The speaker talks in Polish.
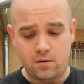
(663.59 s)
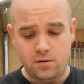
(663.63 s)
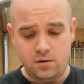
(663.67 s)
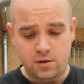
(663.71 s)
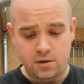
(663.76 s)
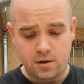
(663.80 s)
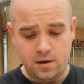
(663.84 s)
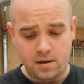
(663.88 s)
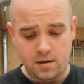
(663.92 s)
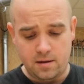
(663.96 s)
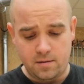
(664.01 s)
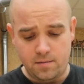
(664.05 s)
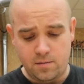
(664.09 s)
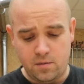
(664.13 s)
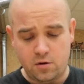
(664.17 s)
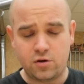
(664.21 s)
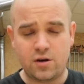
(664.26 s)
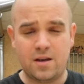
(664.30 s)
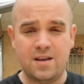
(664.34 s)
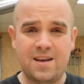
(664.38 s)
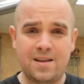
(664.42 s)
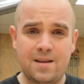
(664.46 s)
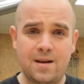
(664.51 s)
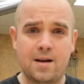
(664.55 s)
on się
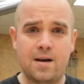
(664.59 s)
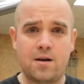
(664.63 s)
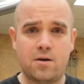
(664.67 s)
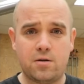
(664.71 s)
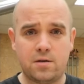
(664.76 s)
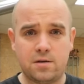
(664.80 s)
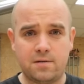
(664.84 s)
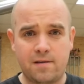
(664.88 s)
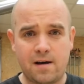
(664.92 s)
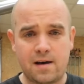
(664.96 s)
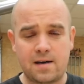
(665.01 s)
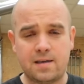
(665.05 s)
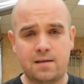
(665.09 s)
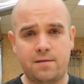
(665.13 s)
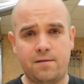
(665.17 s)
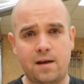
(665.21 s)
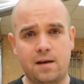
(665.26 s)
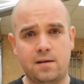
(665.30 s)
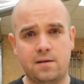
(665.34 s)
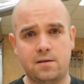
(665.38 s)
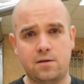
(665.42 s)
może nie tyle rozwarstwia,